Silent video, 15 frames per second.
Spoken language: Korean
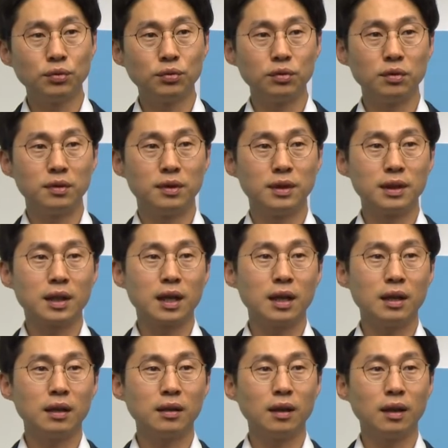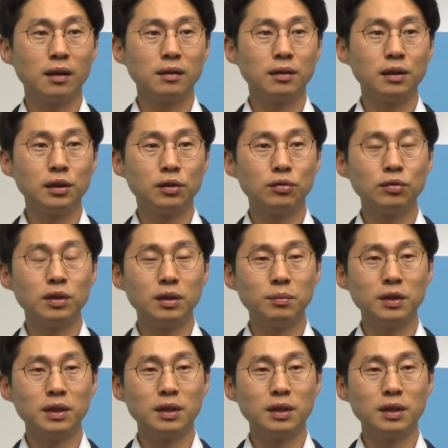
수 있을까에 대한 의구심이